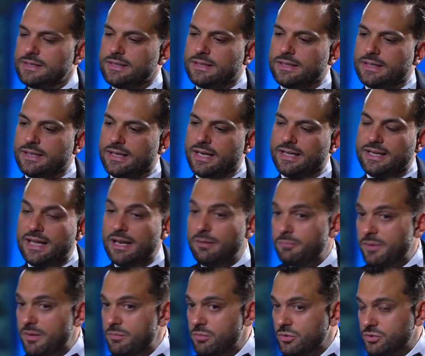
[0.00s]
eh, ed è
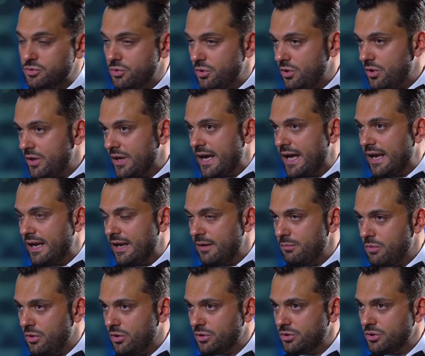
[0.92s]
il primo studio legale
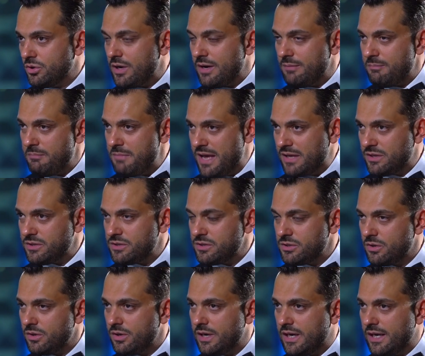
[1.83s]
al mondo
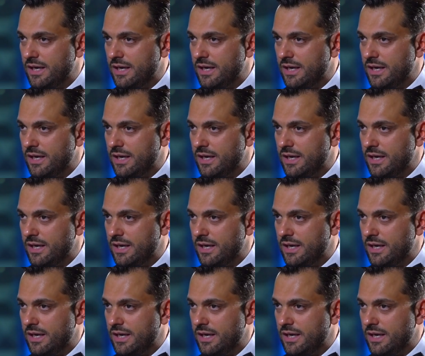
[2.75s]
ammesso